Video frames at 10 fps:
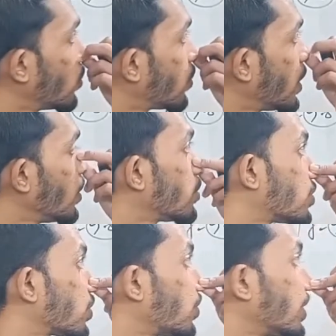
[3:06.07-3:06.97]
দুটি
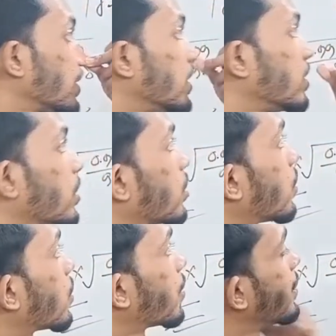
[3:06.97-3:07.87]
উচ্চ কর্তৃক সৃষ্ট
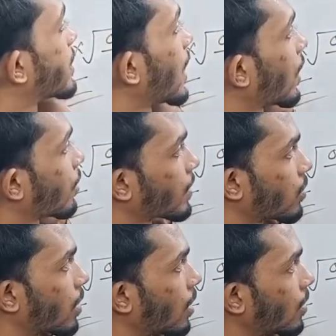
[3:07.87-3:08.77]
তরঙ্গ নিচে
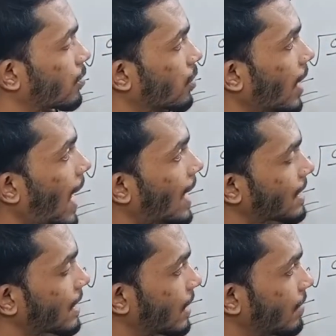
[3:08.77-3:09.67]
আলোকপাত করা হলো বুঝছো
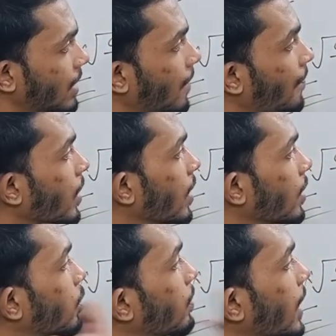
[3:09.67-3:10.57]
আট সেন্টিমিটার
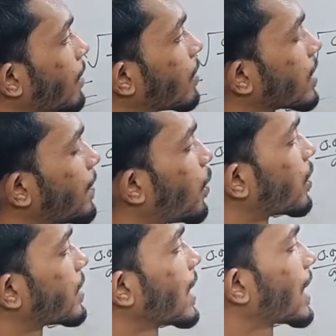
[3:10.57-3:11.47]
তোমাকে বলছে
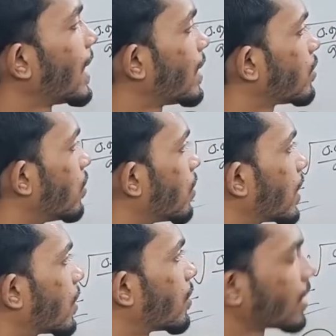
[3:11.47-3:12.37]
পর্যায়কালের
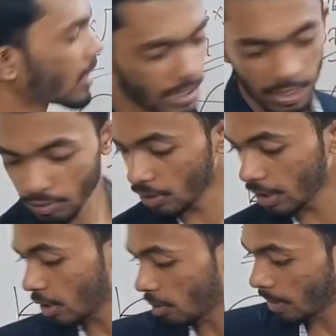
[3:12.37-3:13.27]
তুলনা করো কিসের
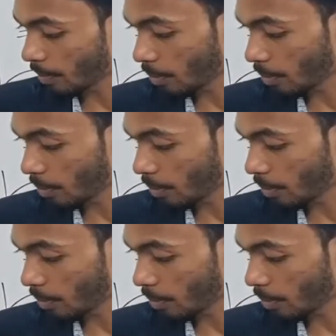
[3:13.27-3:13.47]
তুলনা করবা